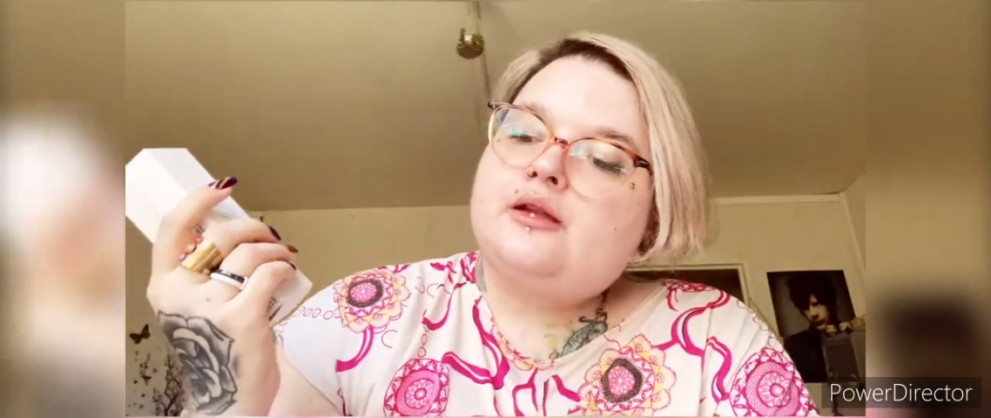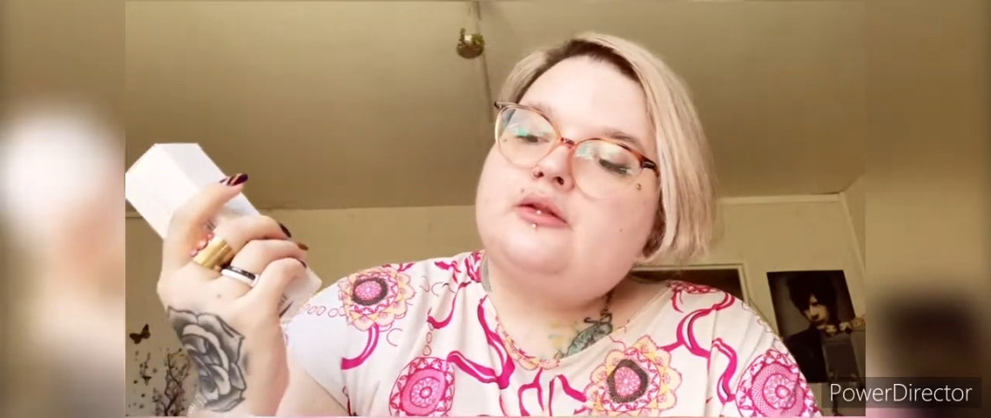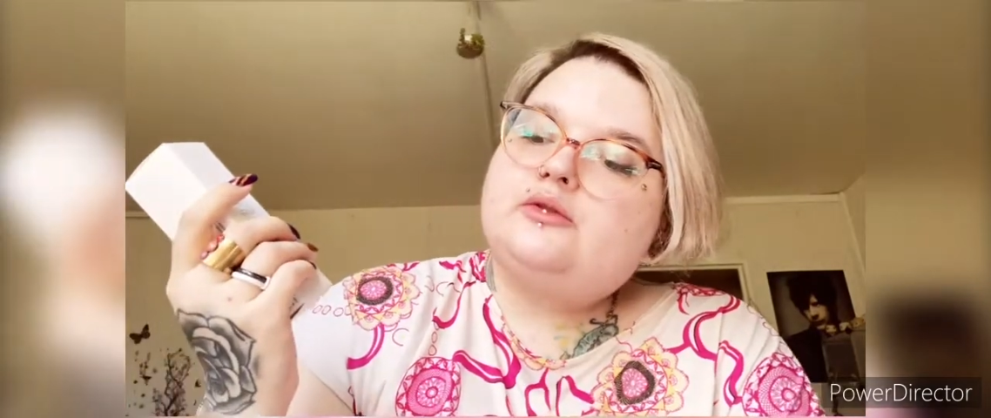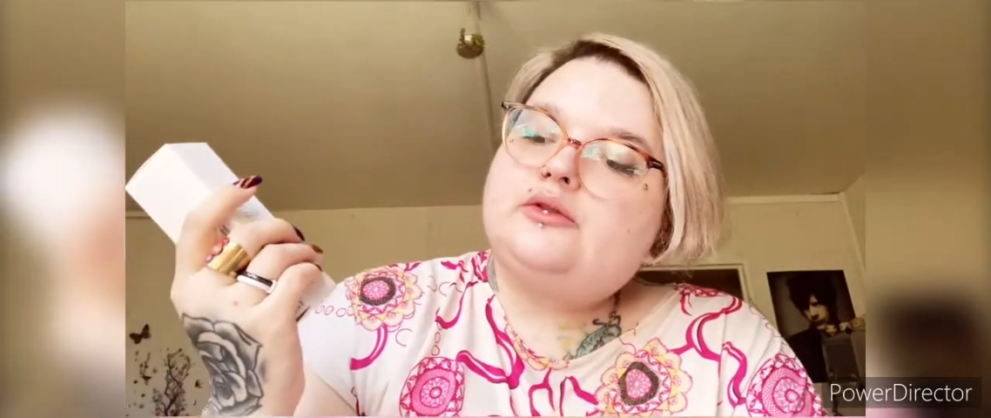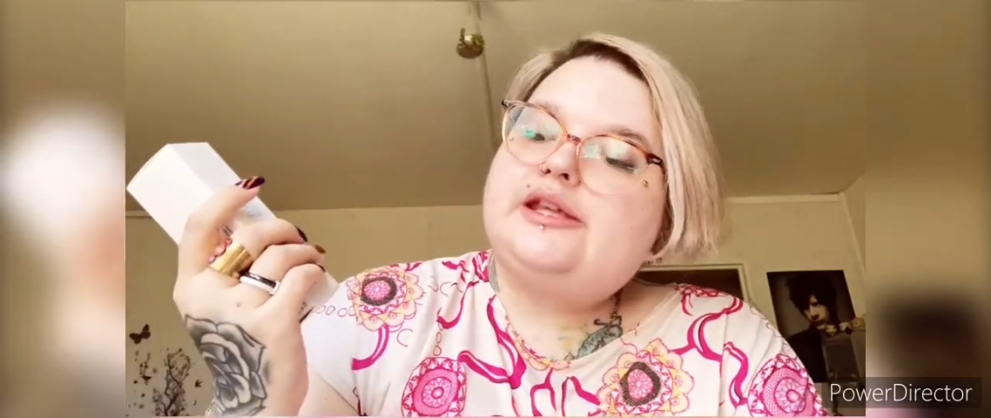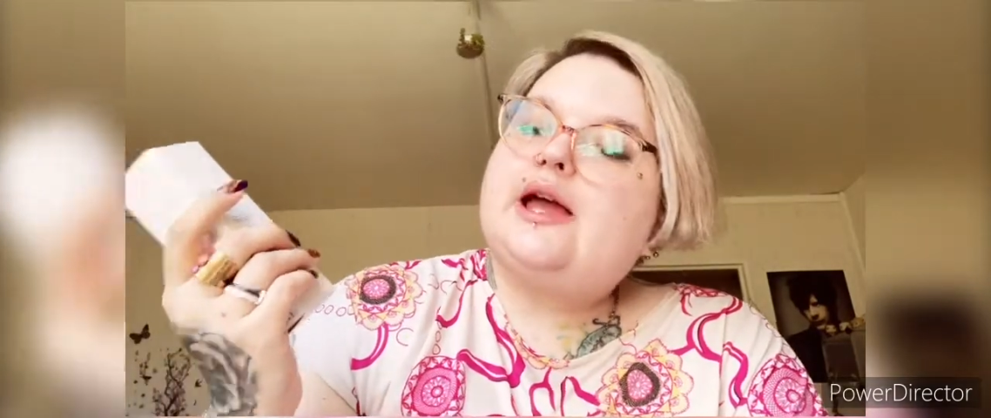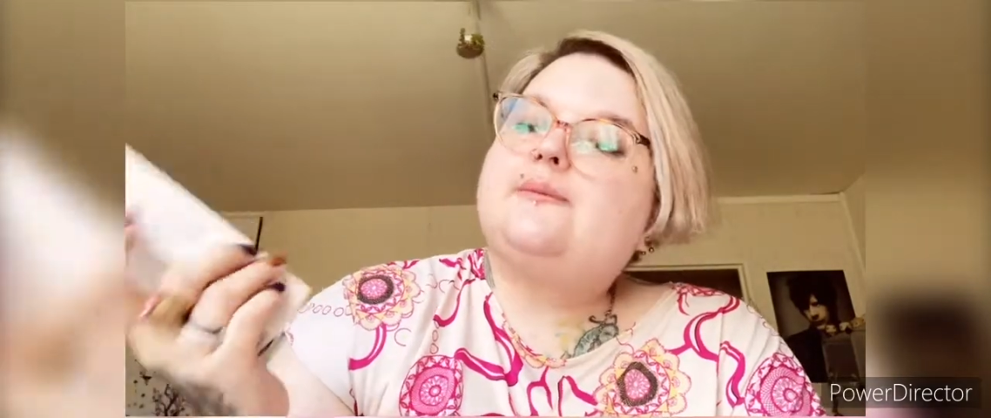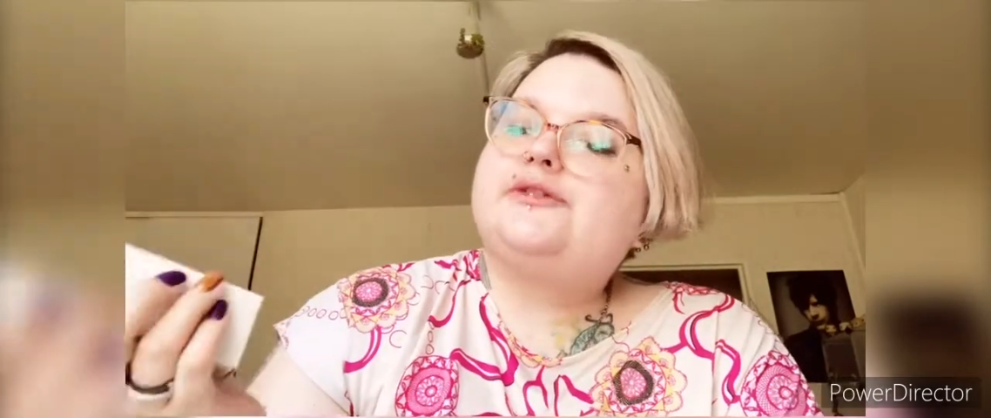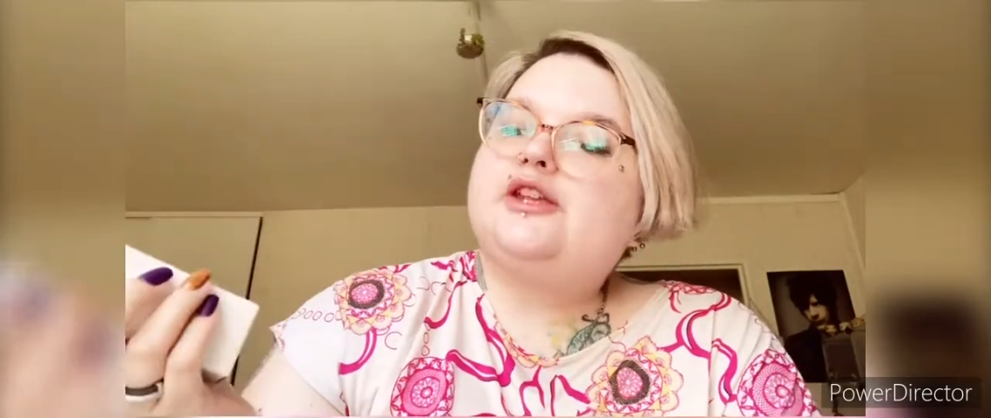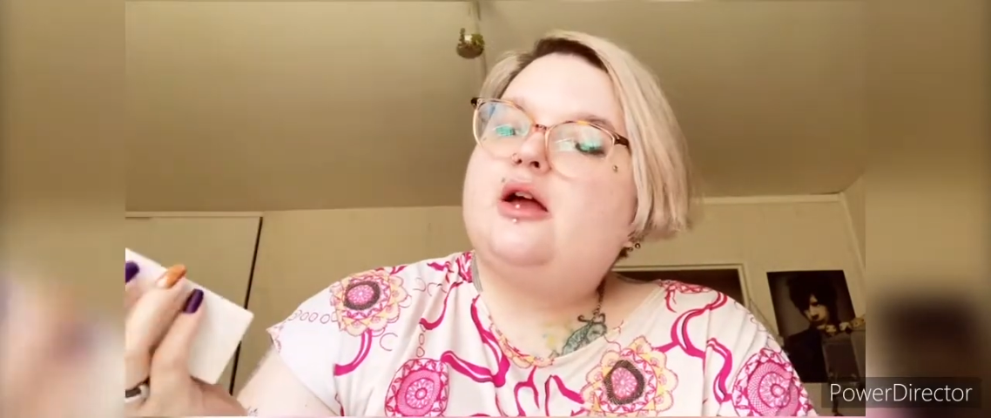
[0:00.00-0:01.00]
donc qui
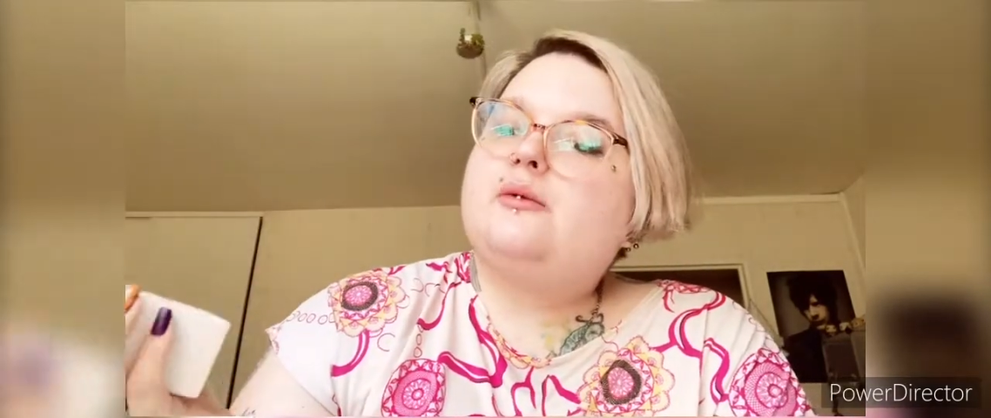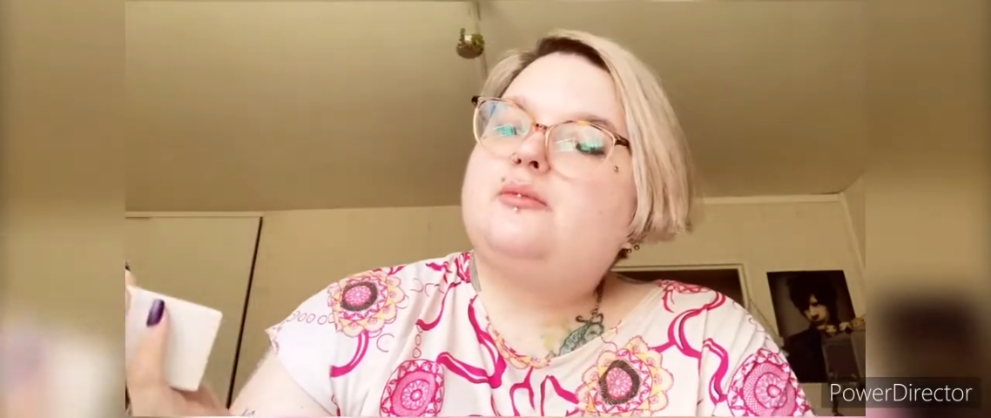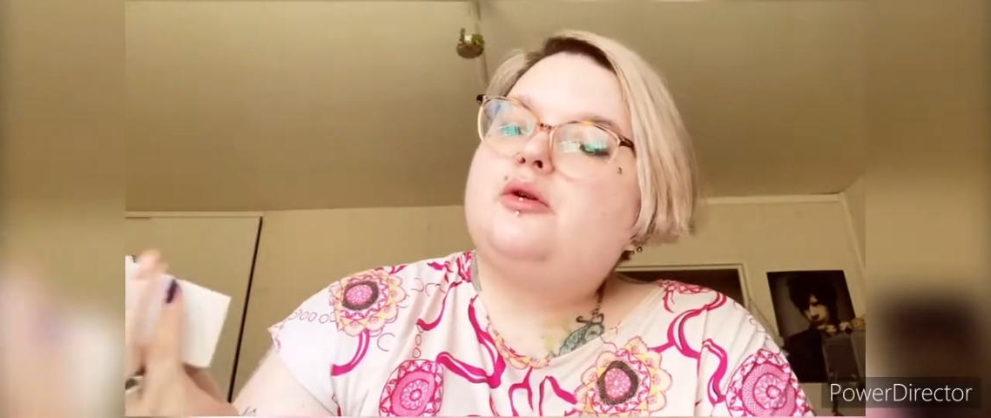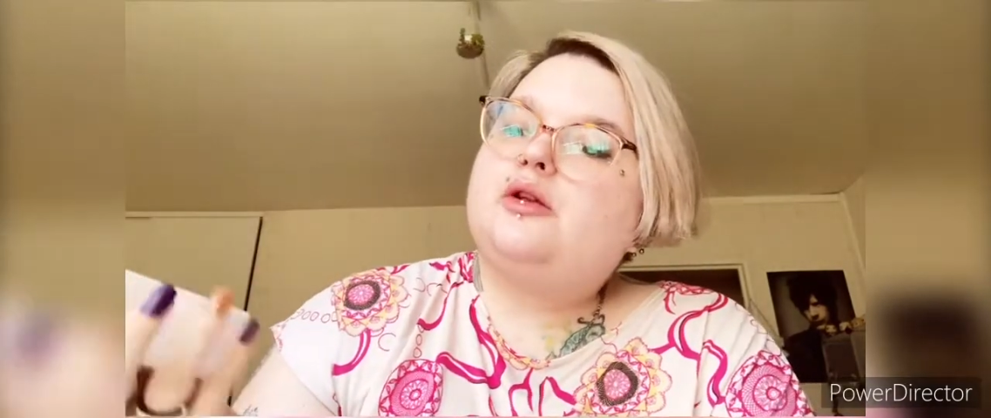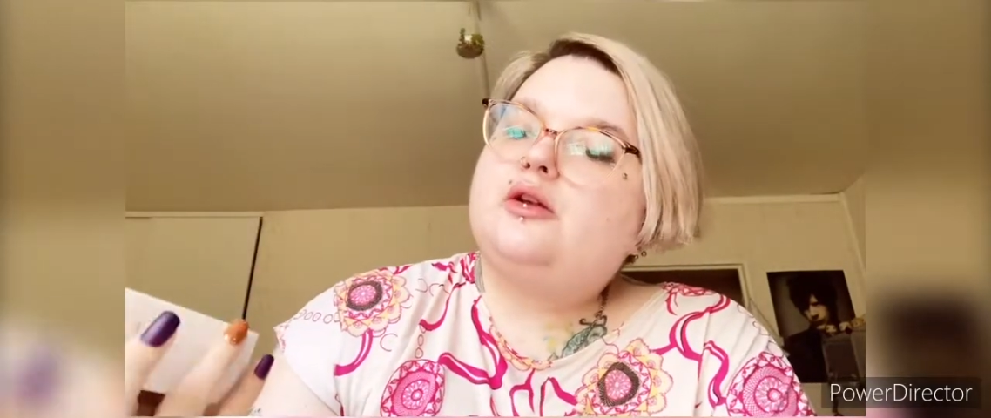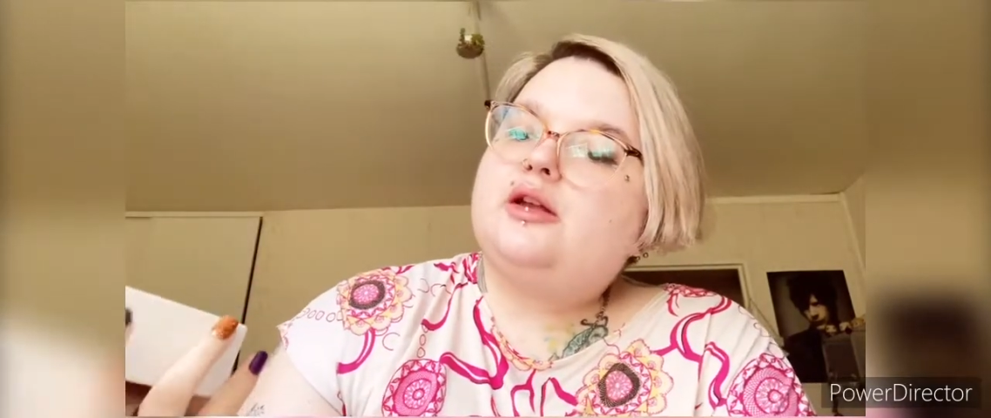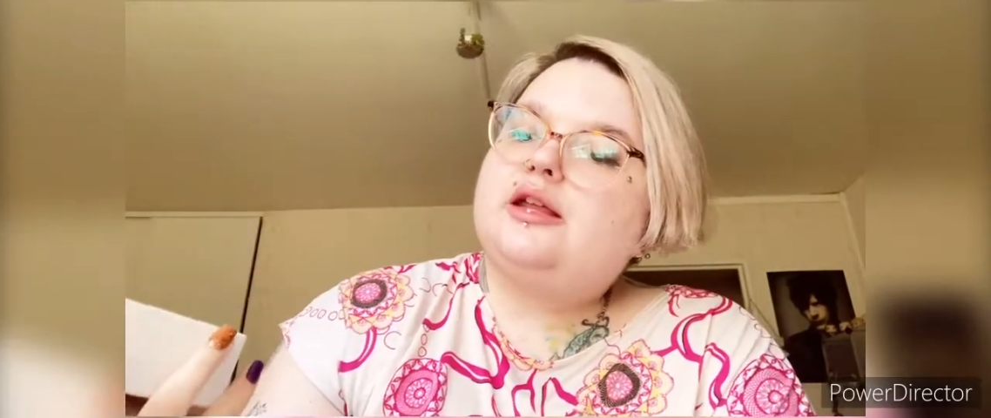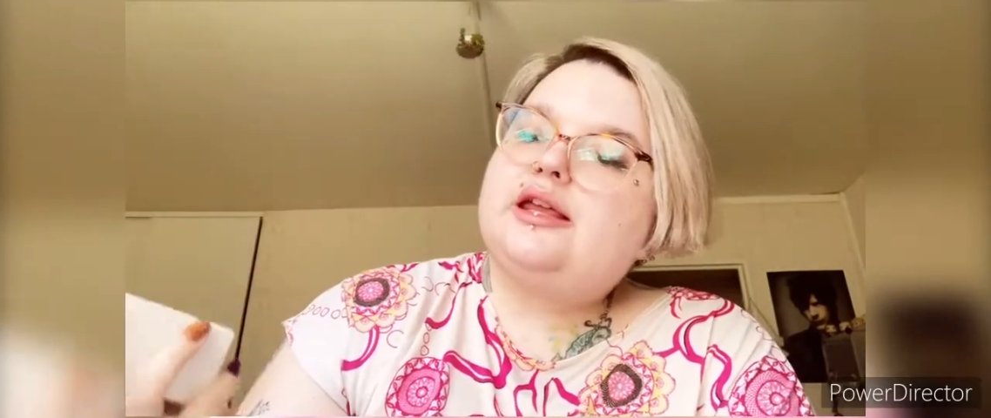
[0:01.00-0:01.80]
absorbe euh,